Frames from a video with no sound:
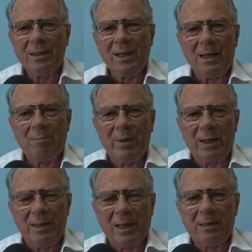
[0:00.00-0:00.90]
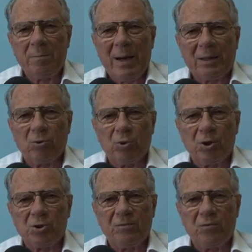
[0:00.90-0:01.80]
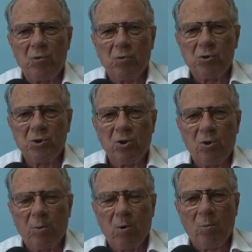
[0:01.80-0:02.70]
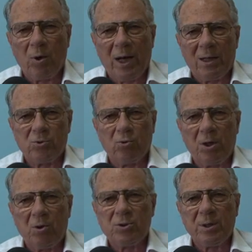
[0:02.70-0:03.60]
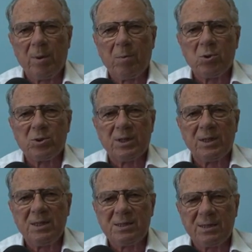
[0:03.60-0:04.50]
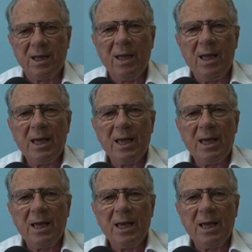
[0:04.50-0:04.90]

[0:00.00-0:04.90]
delibera, nel dibattito che ci fu in consiglio comunale sulla nostra proposta disse